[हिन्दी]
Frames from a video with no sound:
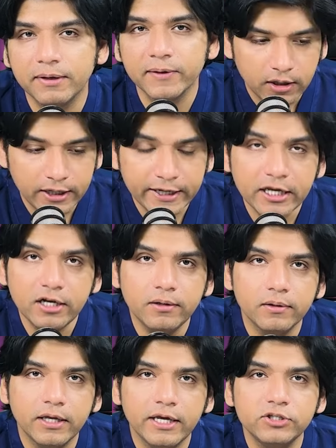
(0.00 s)
है लेकिन
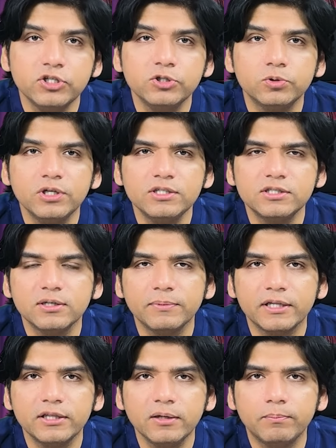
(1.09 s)
एक चीज होती है जिसे हम
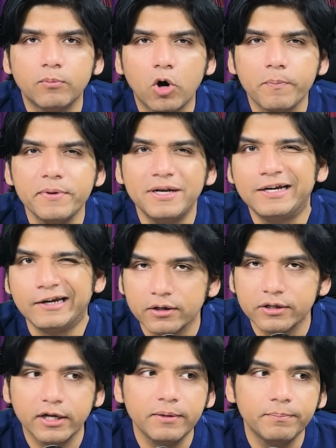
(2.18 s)
कहते हैं मॉर्बिडिटी
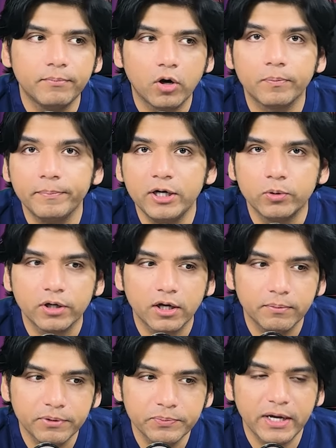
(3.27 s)
यानी मॉर्बिड
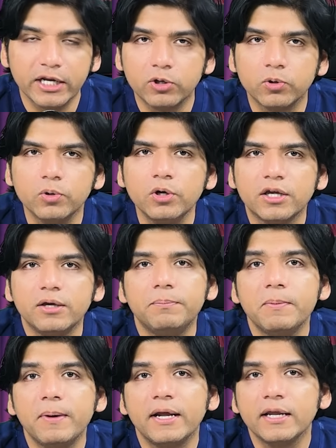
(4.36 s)
होना बीमारी को कि
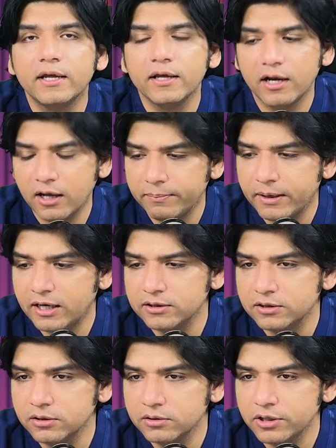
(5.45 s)
बीमारी की
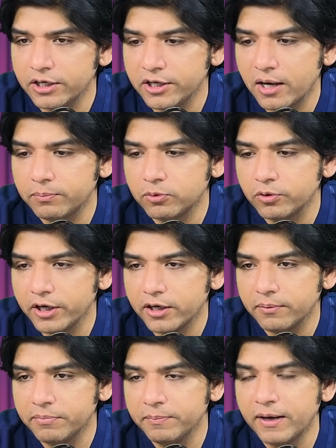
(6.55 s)
अलामत यानी आपको एक
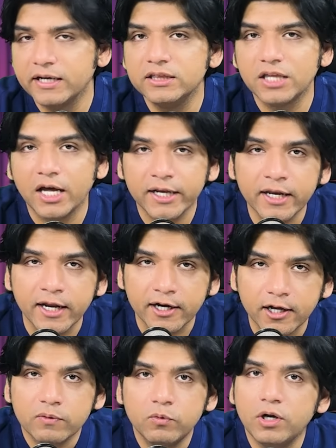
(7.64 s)
बीमारी तारी
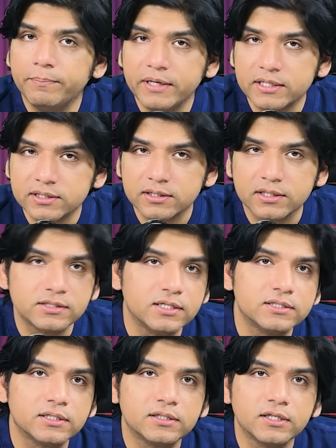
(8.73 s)
रहना वो लंबे अरसे तक चल
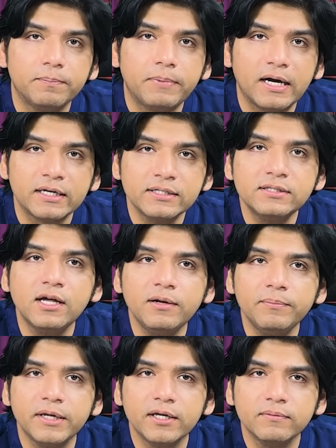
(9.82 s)
सकती है पाकिस्तान
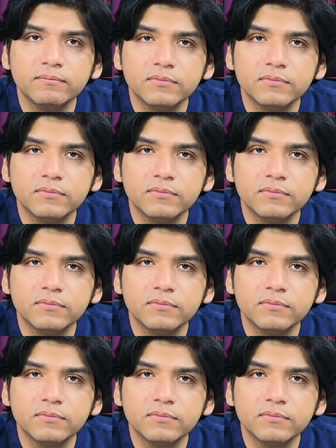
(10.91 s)
में